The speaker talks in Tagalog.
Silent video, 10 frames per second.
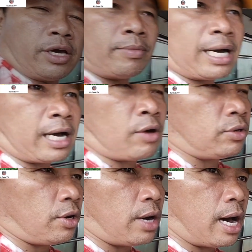Mga
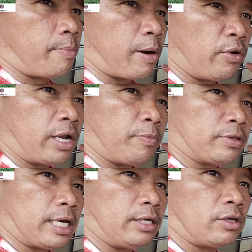kondo, uh, pauwi na po
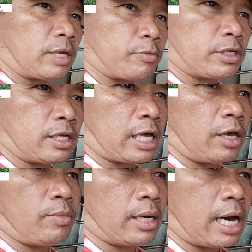tayo. Tapos na tayo
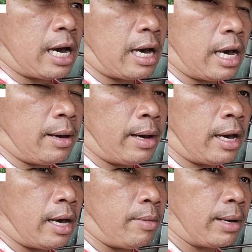mag,
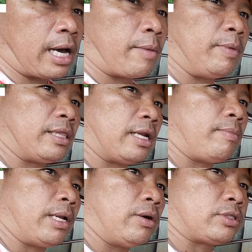uh, mag-update na naman. No?